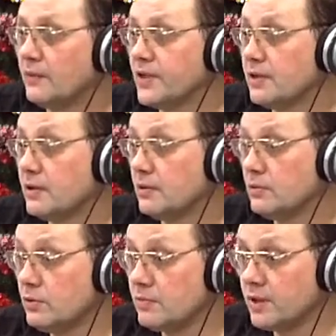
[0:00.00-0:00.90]
Значит,
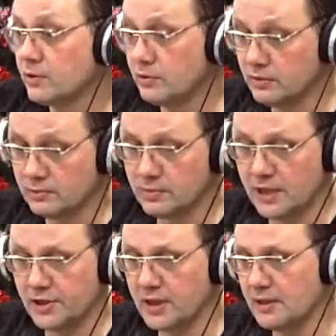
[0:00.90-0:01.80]
ну, смотрю,
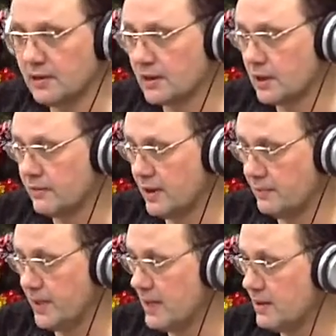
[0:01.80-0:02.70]
мальчик один открывает
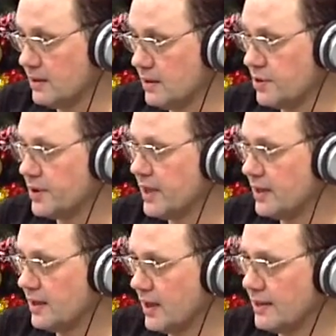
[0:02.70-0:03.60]
пианино,
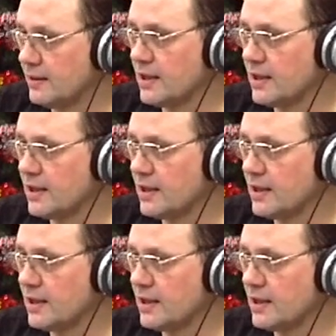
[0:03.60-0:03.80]
начинает играть.